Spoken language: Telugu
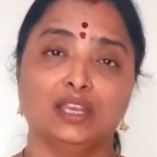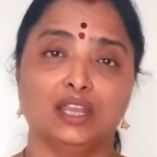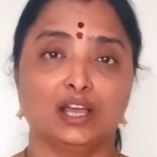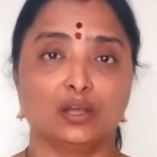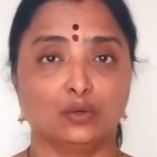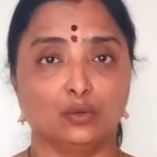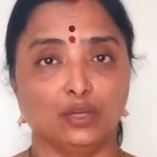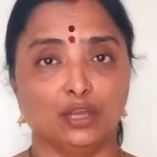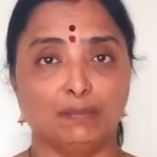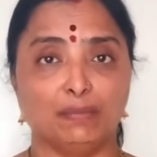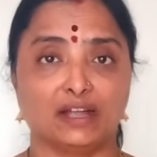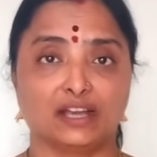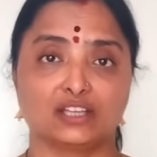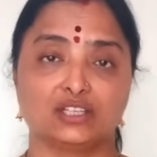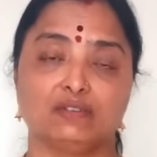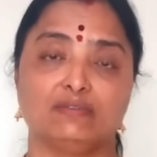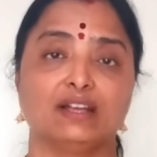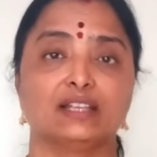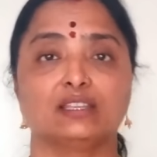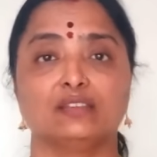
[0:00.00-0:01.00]
నాకు ఈ
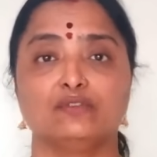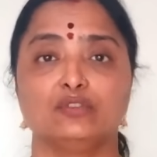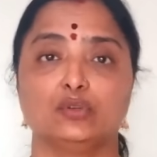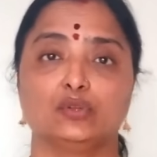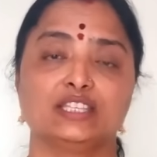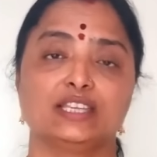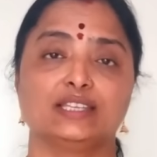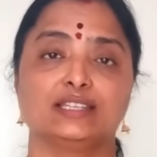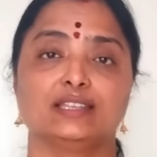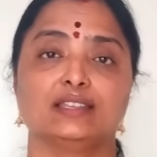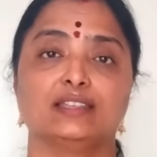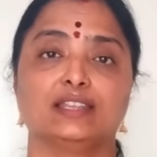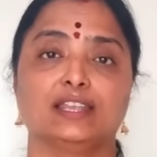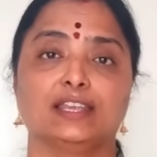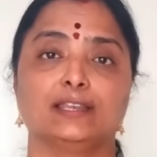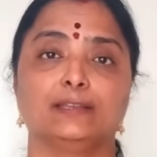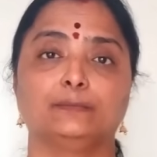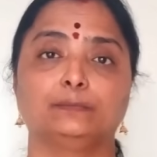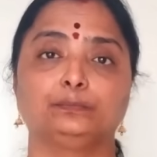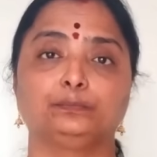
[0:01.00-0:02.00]
పక్షవాతం వచ్చేసింది
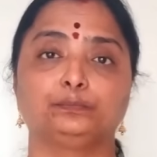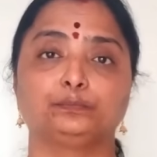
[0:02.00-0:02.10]
అని